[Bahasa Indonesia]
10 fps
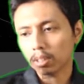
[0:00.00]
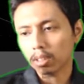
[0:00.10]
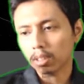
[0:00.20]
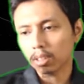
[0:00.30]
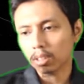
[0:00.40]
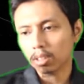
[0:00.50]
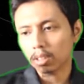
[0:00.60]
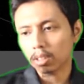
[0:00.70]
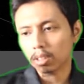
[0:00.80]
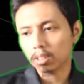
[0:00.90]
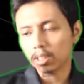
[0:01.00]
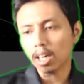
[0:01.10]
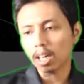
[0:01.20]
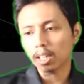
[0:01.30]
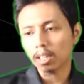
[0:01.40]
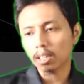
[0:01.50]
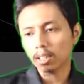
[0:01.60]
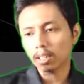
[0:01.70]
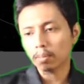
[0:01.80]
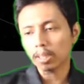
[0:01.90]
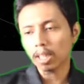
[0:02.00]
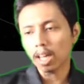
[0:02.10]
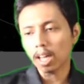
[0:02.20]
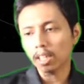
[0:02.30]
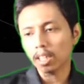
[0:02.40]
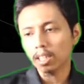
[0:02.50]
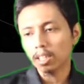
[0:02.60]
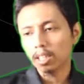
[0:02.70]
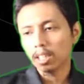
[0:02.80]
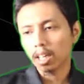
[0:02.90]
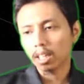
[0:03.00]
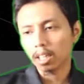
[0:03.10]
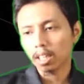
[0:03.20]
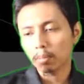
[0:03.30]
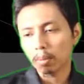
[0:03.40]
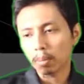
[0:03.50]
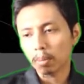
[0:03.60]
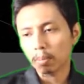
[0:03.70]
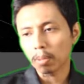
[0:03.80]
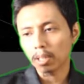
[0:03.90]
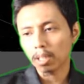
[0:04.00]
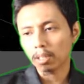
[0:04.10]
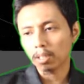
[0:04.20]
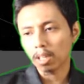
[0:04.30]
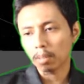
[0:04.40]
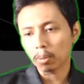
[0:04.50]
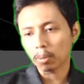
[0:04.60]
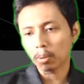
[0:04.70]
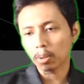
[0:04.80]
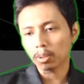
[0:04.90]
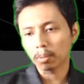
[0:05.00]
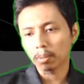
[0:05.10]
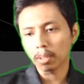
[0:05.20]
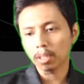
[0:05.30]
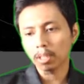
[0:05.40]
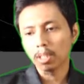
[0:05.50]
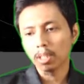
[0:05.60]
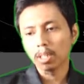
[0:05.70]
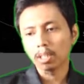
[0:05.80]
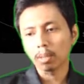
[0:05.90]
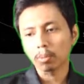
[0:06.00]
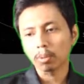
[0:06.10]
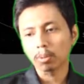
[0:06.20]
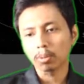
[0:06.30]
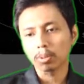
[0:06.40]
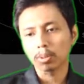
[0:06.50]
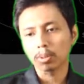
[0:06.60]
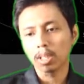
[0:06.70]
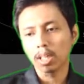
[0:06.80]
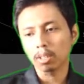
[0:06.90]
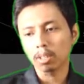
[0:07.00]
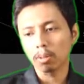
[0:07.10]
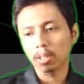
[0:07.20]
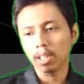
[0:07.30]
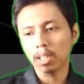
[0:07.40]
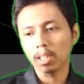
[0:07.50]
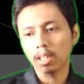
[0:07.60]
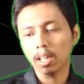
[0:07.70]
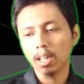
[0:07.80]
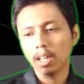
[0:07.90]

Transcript: uh, jarak ke matahari ya antara beberapa planet dari Merkurius sampai ke Neptunus dengan satuannya adalah